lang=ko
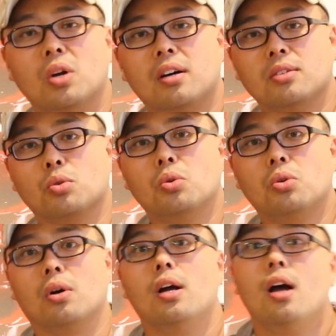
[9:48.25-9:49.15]

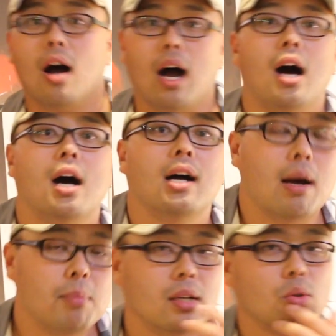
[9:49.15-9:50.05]
올라와가지고 아
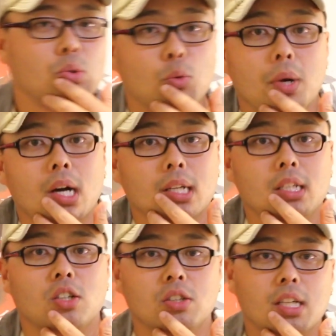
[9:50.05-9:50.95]
아마도 조만간
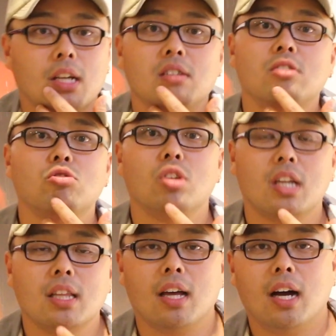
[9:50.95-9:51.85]
이 전쟁이 끝날 수도
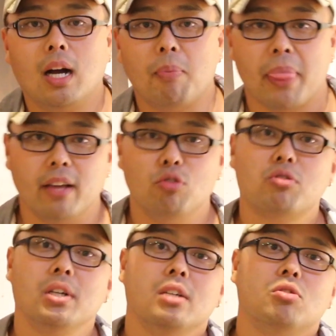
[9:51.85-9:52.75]
있겠다. 네,
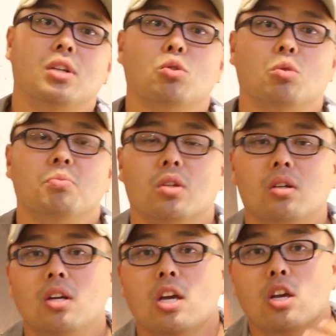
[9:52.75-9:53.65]
유크레인군에 좀
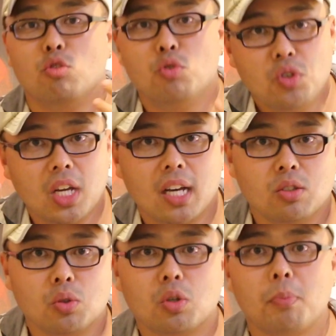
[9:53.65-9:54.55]
더
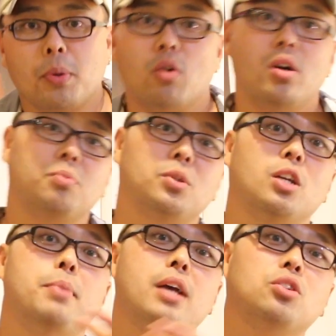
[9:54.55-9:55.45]
유리한 쪽으로 평화
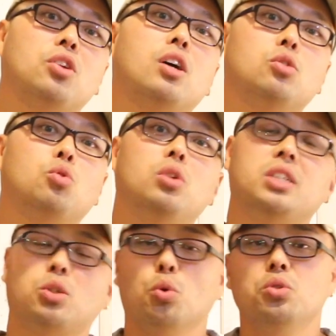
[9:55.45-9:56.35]
협정이 맺어져가지고
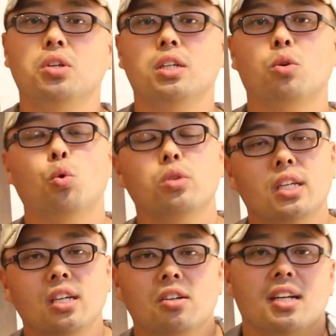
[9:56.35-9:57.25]
이제 종전이 곧
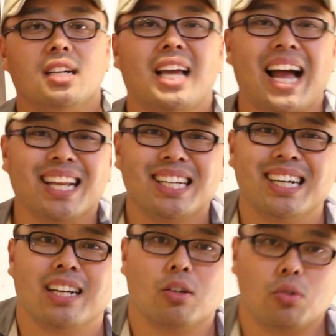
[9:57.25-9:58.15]
일어나는 게
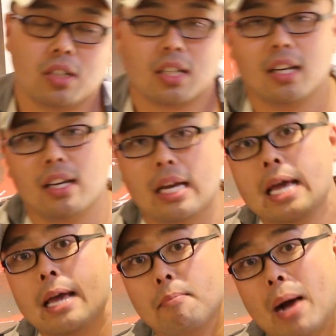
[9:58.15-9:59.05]
아닌가라고 그렇게
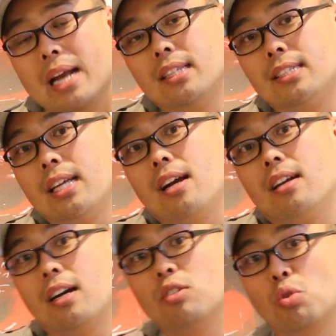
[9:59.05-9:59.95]
많이들
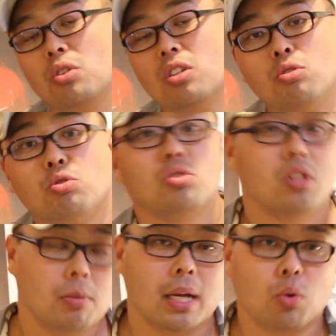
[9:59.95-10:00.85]
생각을 해가지고 그런
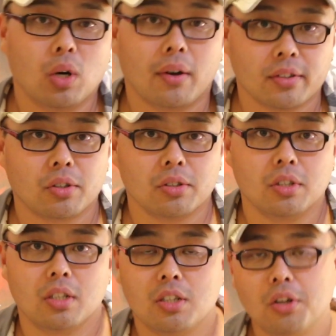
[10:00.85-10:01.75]
뉴스들이 많이
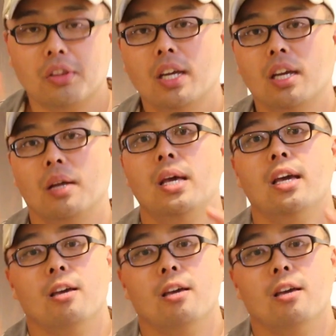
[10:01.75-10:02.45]
올라왔었거든요. 그런데